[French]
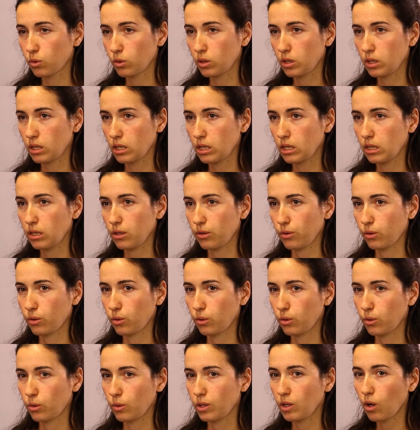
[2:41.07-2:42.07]
aussi
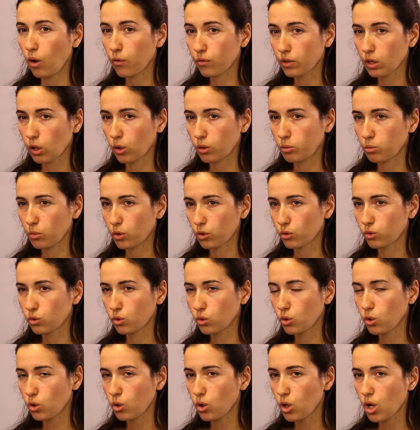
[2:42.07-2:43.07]

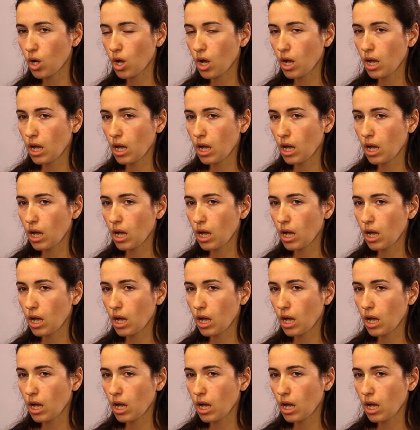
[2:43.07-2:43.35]
environnementaux,